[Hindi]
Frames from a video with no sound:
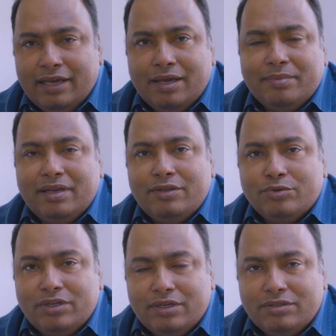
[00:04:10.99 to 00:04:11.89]
एक एम
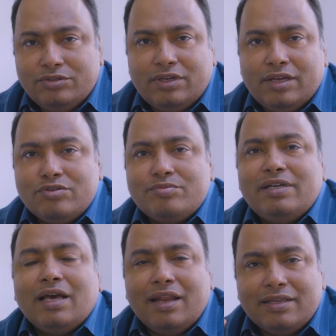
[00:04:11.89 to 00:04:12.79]
यूरिन जो है
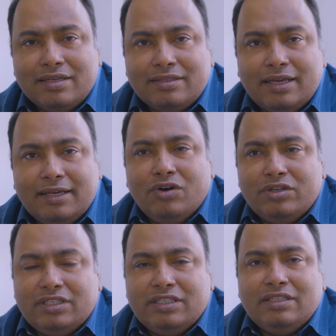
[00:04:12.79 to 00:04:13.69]
उसमें डाला जाता है
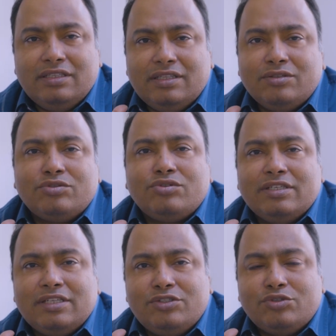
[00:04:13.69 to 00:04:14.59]
और तीन दिन तक उसको
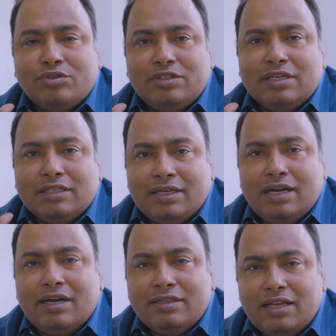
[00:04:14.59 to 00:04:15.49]
ऐसे ही छोड़ दिया जाता
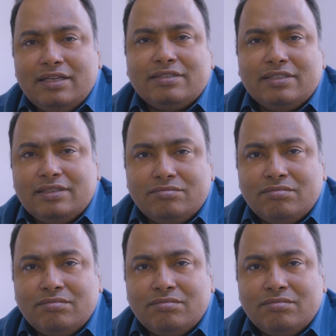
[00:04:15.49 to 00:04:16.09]
है अड़तालीस से